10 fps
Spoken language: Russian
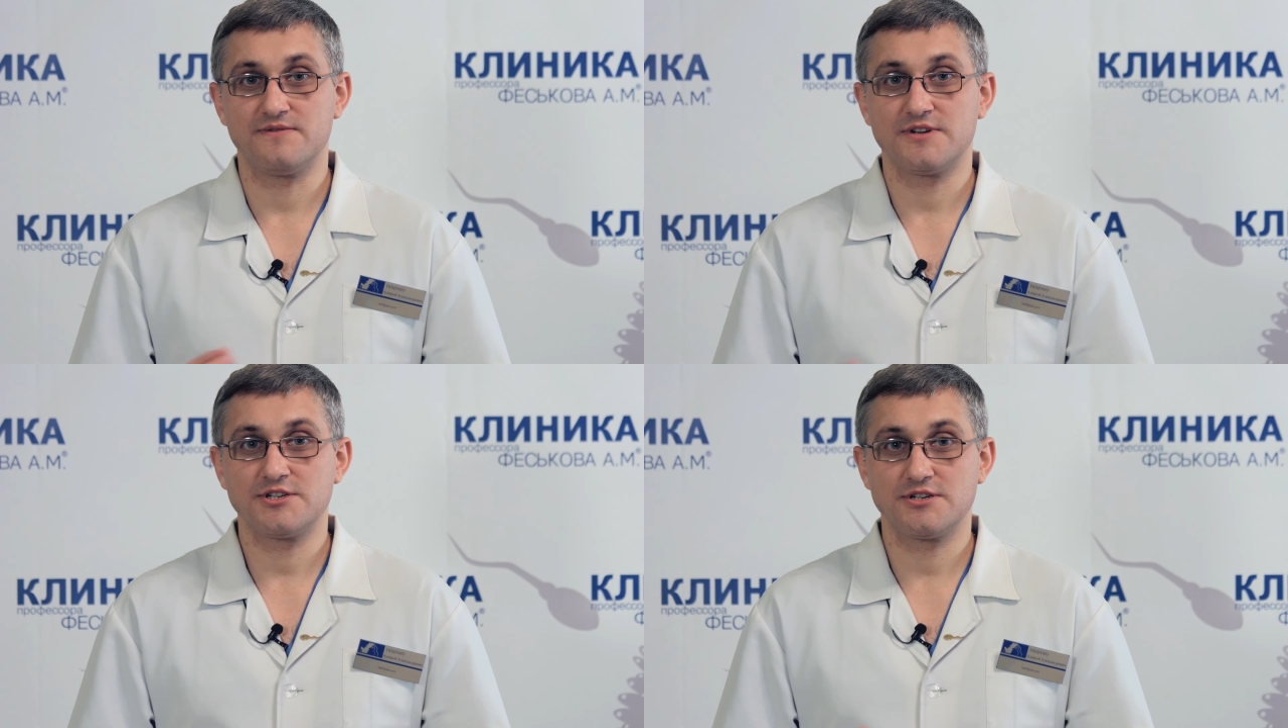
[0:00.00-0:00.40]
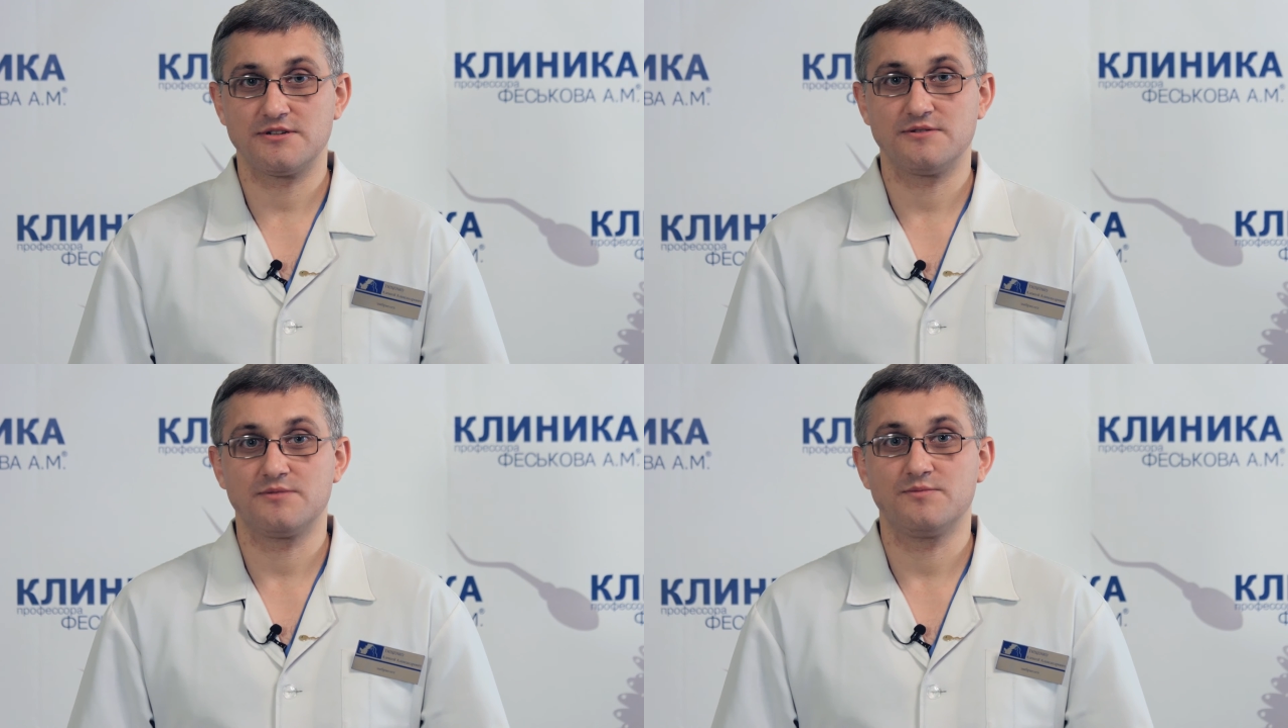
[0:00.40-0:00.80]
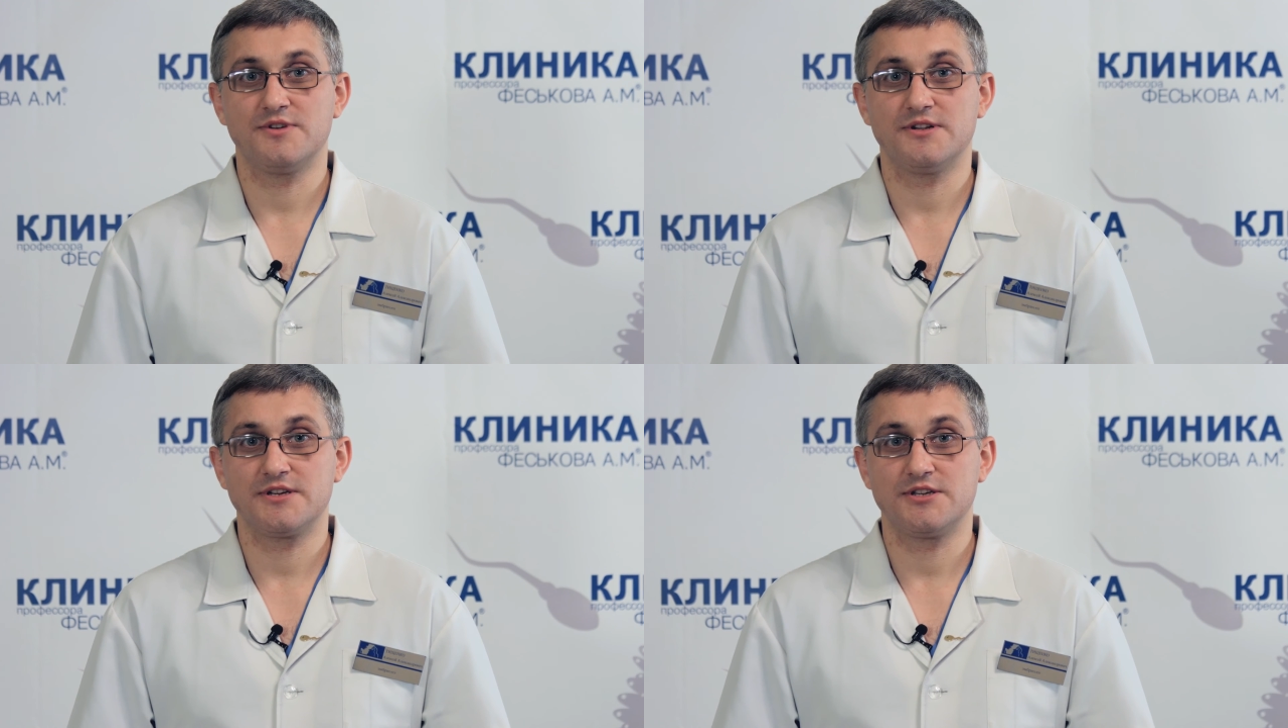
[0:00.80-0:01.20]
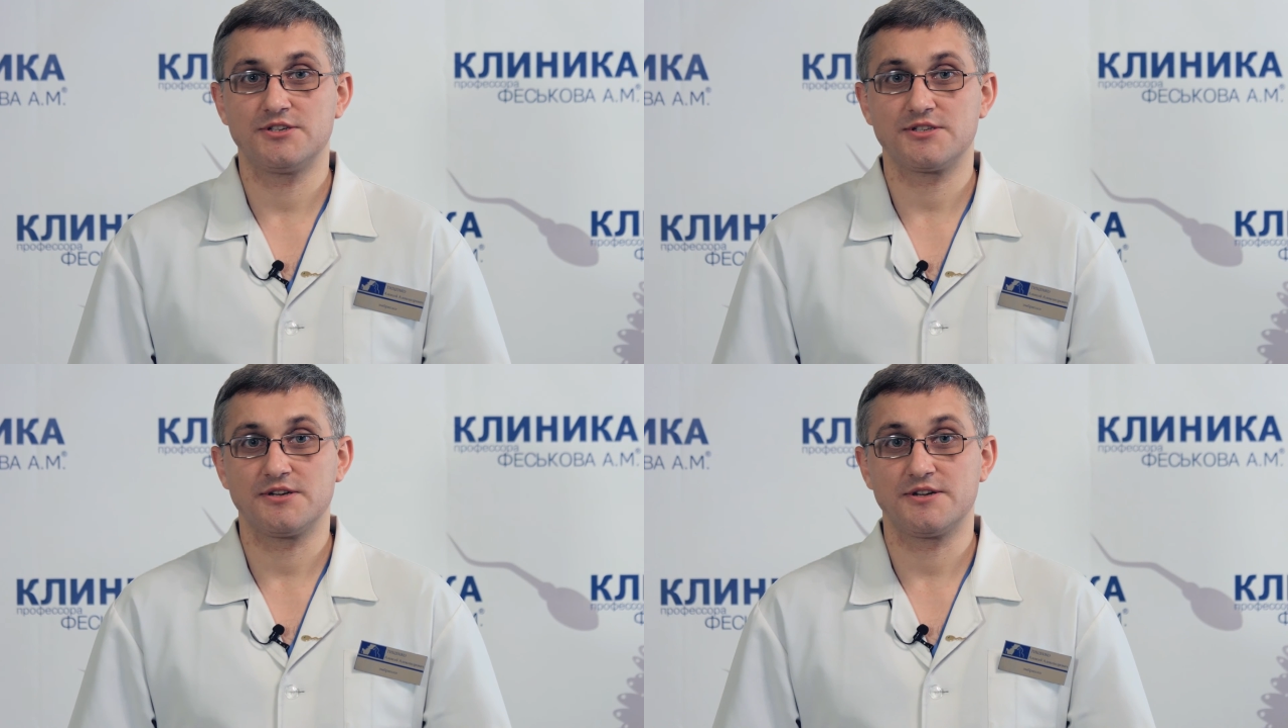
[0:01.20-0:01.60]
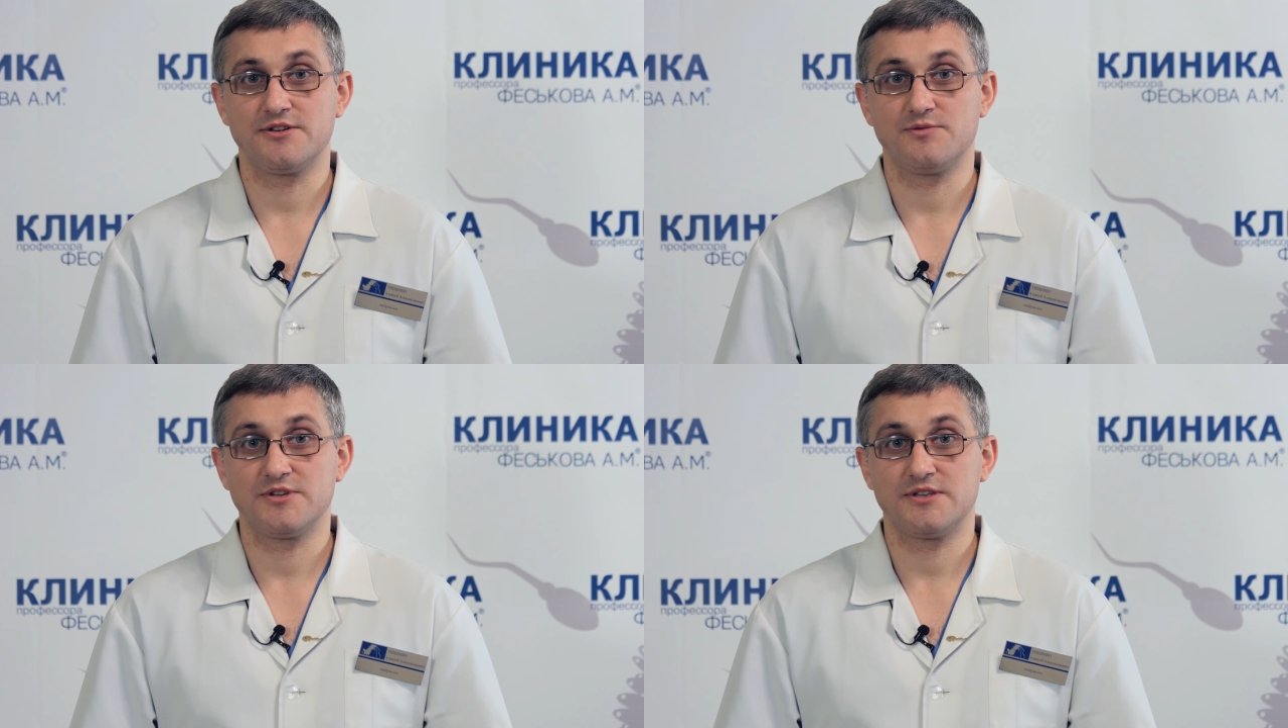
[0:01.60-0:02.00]
ваш э, биологический
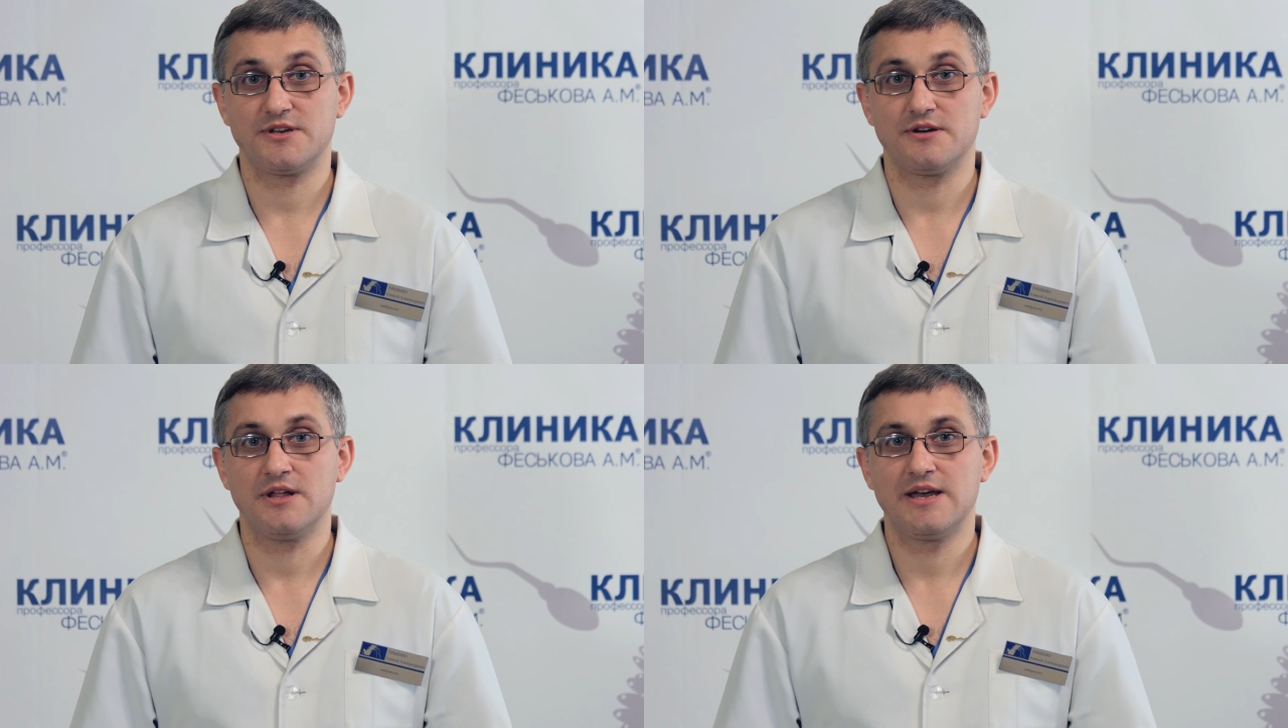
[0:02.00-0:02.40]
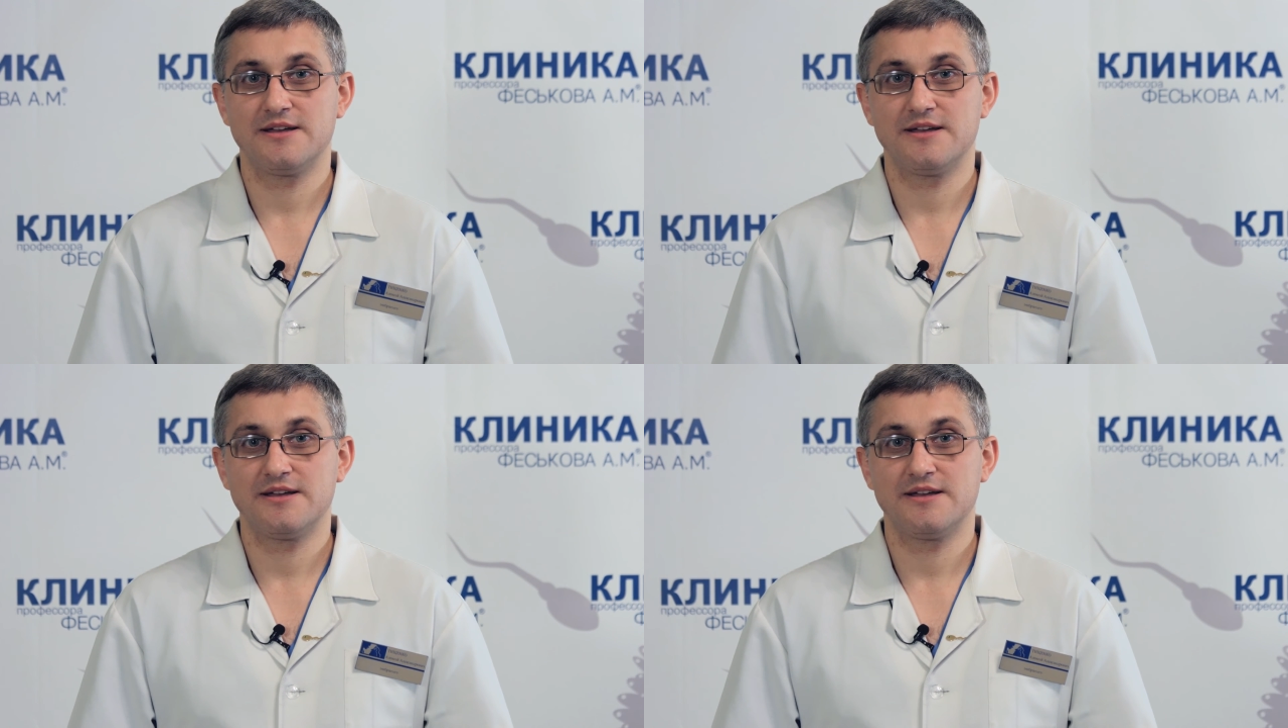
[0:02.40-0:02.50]
криоматериал